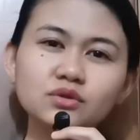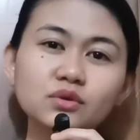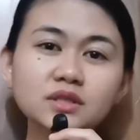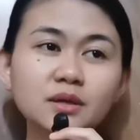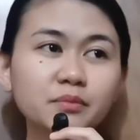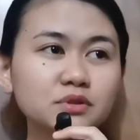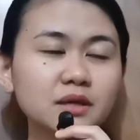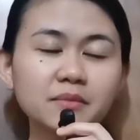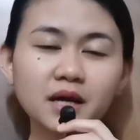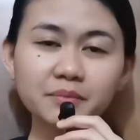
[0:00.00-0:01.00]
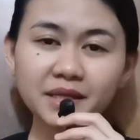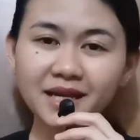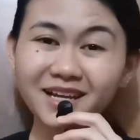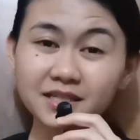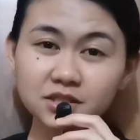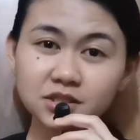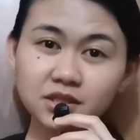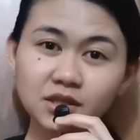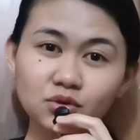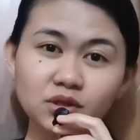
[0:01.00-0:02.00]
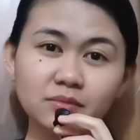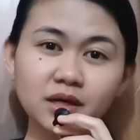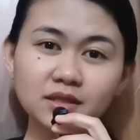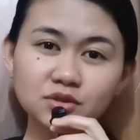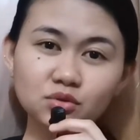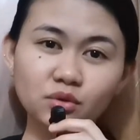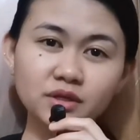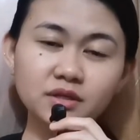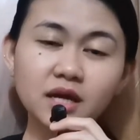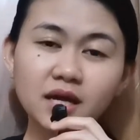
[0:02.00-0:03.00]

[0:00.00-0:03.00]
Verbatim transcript: So, isa po sa mga pinaka-legit dito ng mga store